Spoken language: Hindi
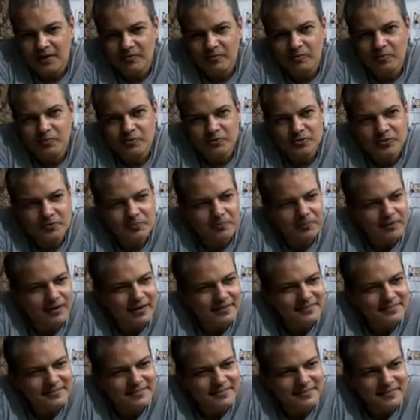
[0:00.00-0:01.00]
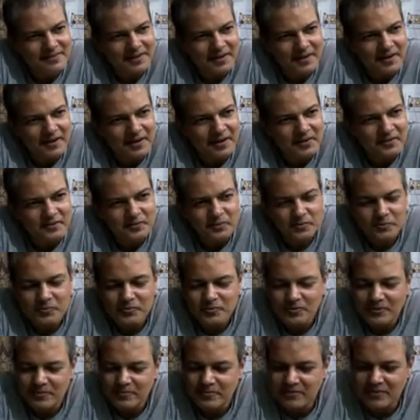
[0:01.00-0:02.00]
वो मुझसे बात कर रहा है तो कुछ
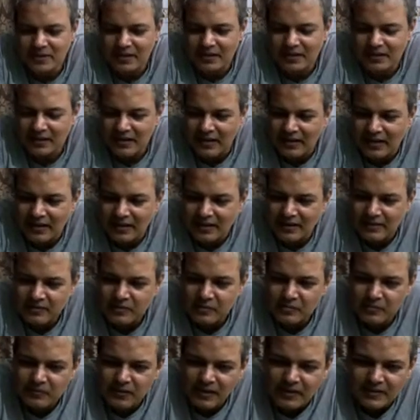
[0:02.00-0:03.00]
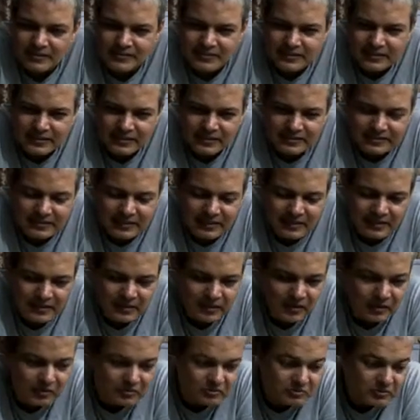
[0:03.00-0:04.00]
समझा रहा है तो मैं हर जगह जा
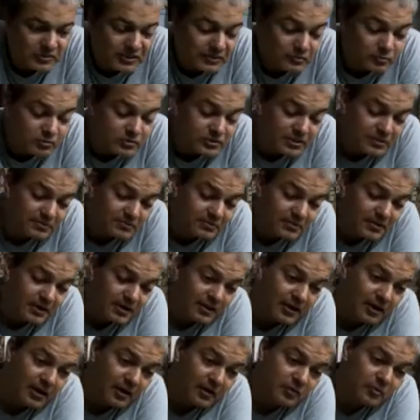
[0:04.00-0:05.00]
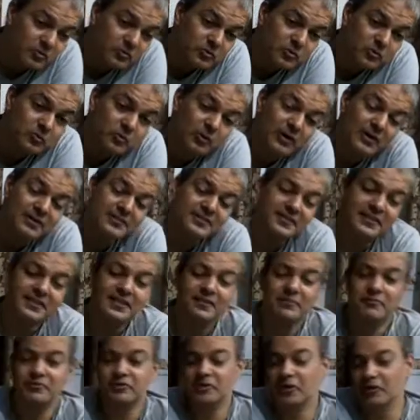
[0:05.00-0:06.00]
रहा हूँ उससे मिल रहा हूँ तो वो हर जगह
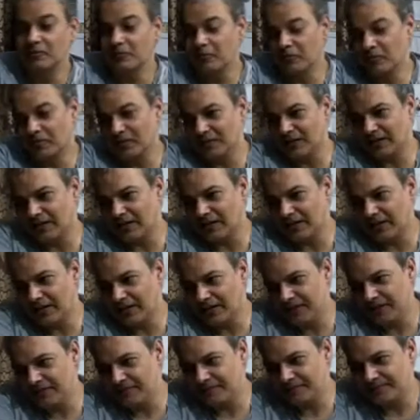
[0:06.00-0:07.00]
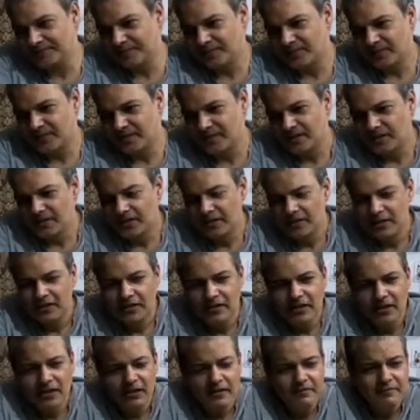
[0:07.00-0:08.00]
मुझे अनुभव कर रहा है
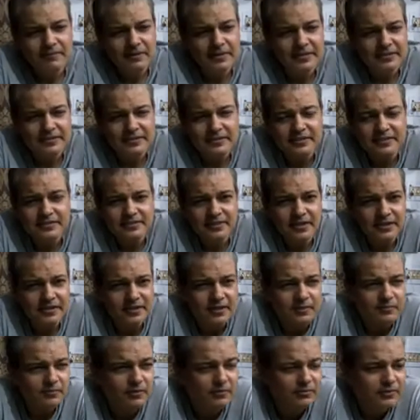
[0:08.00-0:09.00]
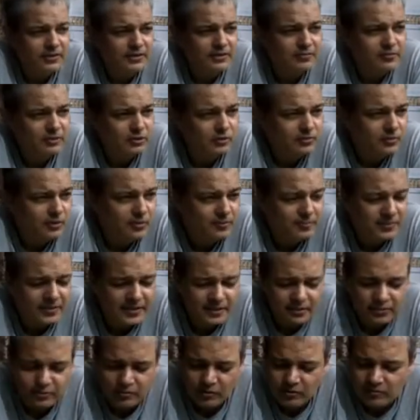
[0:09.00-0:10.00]
मैं इतने सारे अनुभव नहीं मैं तुम्हें अपने
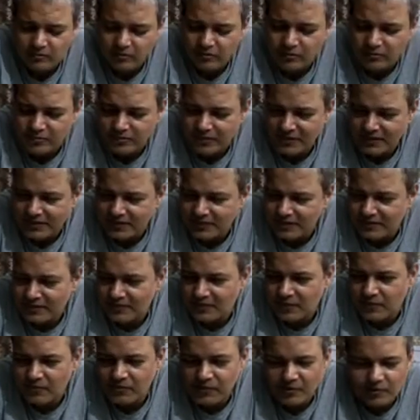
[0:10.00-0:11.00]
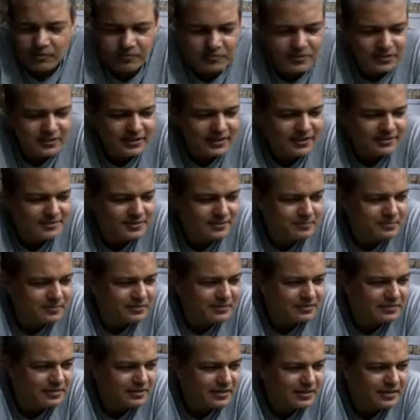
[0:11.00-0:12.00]
एक दो अनुभव शेयर करता हूँ कि वो मुझे कैसे
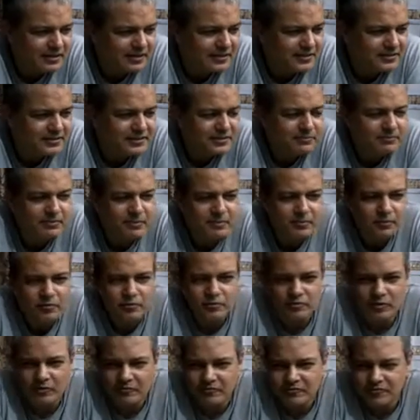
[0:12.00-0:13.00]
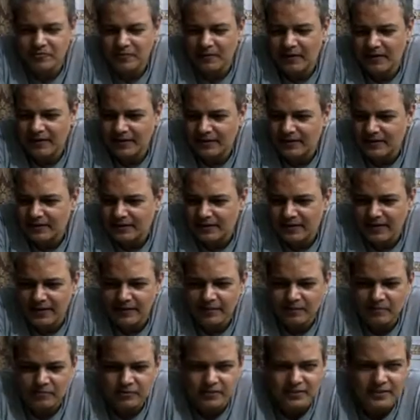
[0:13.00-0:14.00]
मिलता है एक दिन मैं पोस्ट ऑफिस महानगर गया
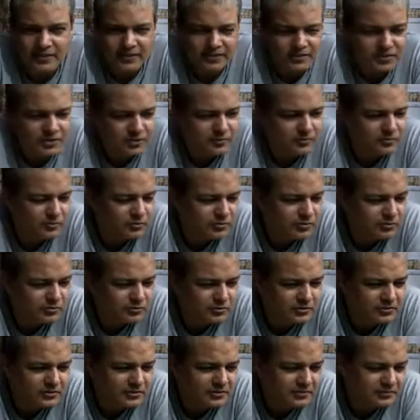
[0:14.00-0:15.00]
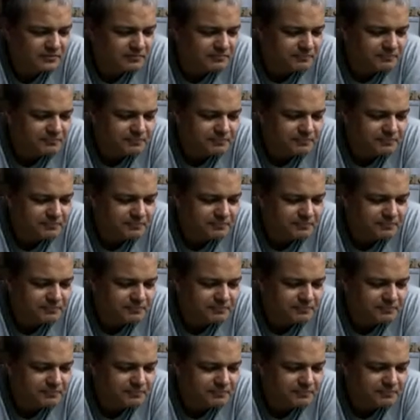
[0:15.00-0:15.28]
कुछ एन पूरी हुई थी